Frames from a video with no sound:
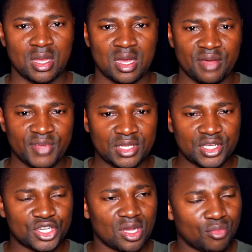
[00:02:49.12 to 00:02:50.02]
avec
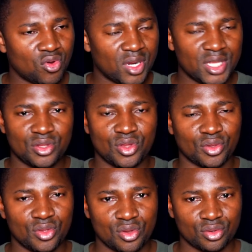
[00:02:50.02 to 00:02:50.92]
des charbons à
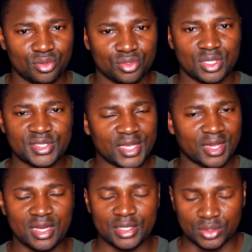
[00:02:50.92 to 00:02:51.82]
l'intérieur, des
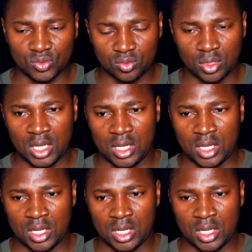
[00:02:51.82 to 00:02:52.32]
céréales et tout.